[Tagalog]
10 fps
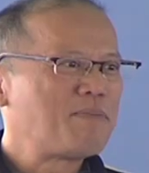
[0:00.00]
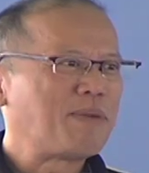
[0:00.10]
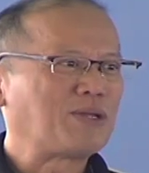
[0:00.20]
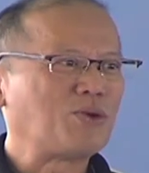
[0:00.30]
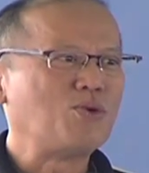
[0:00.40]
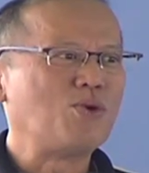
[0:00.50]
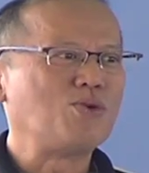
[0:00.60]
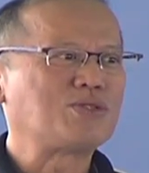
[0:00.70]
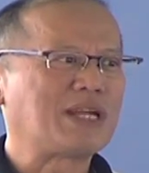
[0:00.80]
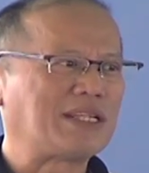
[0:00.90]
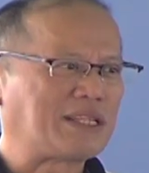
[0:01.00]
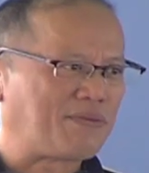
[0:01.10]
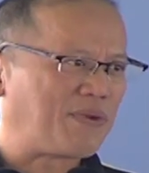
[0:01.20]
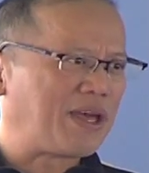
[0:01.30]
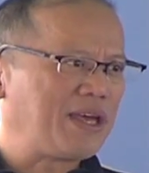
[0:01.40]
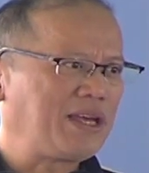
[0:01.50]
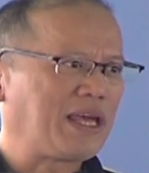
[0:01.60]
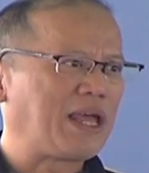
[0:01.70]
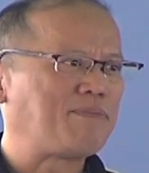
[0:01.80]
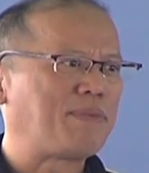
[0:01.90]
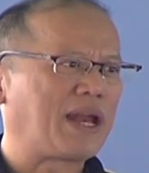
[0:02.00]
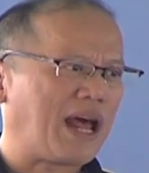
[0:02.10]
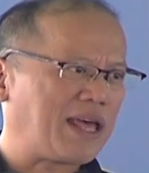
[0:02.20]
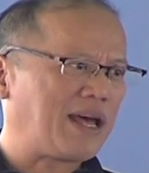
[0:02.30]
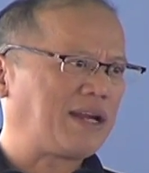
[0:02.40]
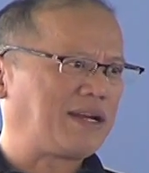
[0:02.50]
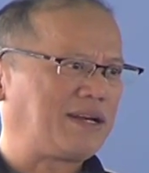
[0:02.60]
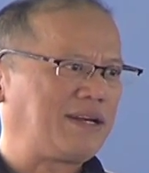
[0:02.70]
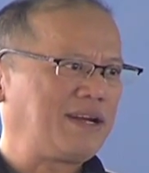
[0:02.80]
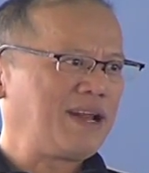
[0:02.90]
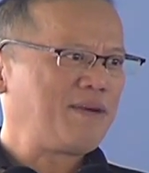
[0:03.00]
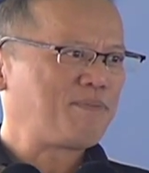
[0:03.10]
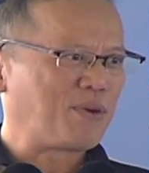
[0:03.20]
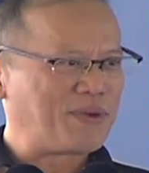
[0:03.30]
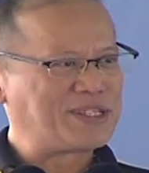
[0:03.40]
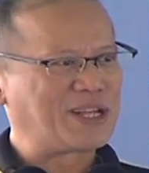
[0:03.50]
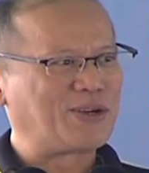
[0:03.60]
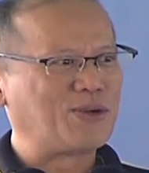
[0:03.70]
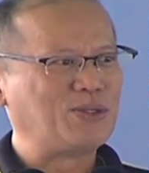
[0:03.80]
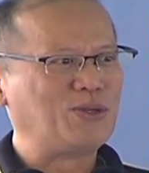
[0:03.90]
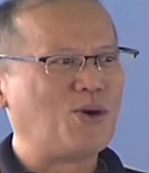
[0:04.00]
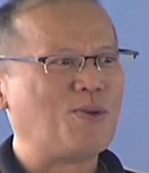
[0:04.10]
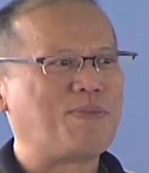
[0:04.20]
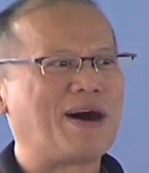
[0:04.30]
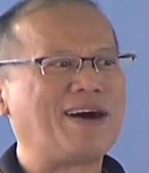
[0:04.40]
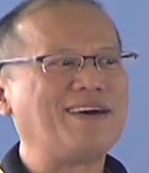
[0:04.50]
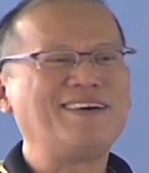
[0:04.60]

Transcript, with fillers: patungong Santa Fe, Ginbirayan, Provincial Road upang